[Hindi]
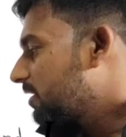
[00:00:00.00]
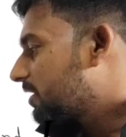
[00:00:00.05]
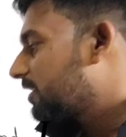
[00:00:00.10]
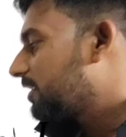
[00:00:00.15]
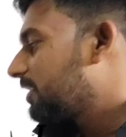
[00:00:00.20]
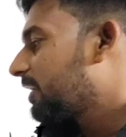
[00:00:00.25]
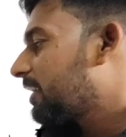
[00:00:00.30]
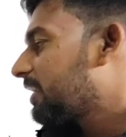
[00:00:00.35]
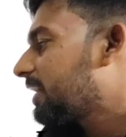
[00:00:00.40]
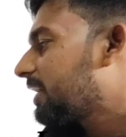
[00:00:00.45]

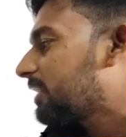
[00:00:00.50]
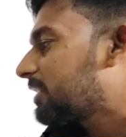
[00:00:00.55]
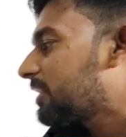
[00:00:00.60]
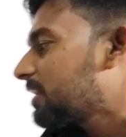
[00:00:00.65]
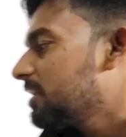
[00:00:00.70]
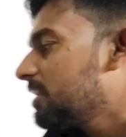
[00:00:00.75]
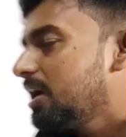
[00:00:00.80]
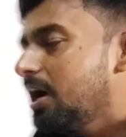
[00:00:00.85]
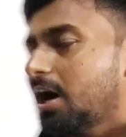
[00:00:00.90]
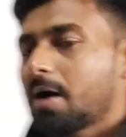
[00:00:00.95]
क्लियर है यहाँ
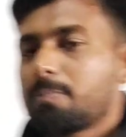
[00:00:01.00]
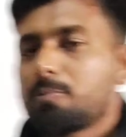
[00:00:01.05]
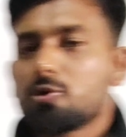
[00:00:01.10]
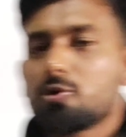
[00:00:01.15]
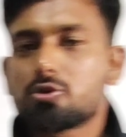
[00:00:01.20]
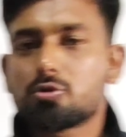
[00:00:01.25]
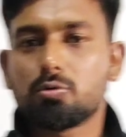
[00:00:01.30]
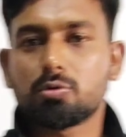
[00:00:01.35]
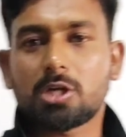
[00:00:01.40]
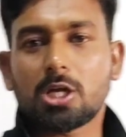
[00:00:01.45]
तक
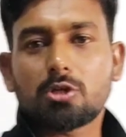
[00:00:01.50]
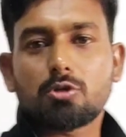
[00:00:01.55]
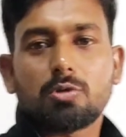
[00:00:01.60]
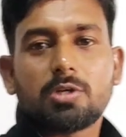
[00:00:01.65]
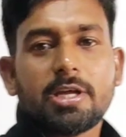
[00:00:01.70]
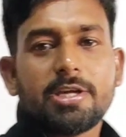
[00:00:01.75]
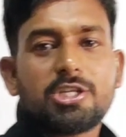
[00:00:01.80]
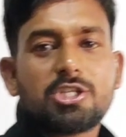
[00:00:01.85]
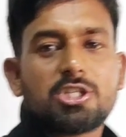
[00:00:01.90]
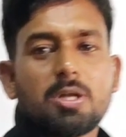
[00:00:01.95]
आपको छोटा
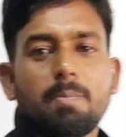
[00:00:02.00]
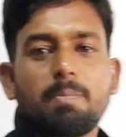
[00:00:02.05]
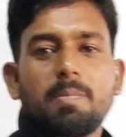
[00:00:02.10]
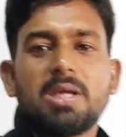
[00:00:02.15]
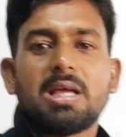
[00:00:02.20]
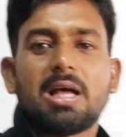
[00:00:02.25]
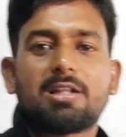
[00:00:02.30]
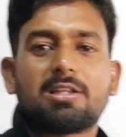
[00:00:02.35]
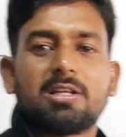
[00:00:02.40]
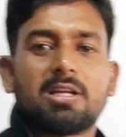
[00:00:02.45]
छोटा स्टेप
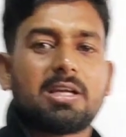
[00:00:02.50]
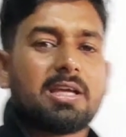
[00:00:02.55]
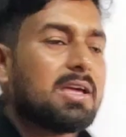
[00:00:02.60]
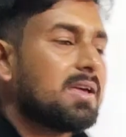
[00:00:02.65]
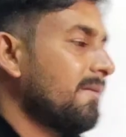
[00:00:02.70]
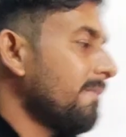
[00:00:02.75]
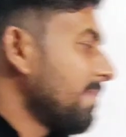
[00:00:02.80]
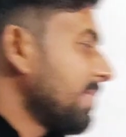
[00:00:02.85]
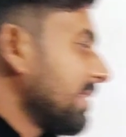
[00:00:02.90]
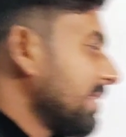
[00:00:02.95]
में याद
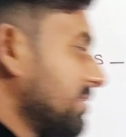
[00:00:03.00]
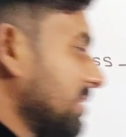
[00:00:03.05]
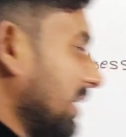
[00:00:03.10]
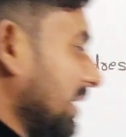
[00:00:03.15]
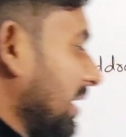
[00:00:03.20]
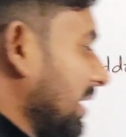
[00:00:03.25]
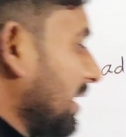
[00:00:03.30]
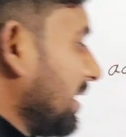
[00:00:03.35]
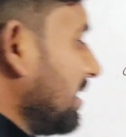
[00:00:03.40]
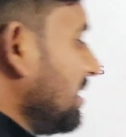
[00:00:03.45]
करके
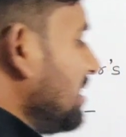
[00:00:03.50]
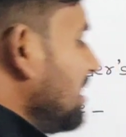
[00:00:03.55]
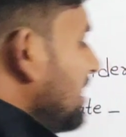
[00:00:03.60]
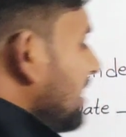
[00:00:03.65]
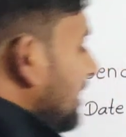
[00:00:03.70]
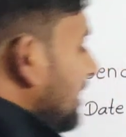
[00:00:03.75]
जाना है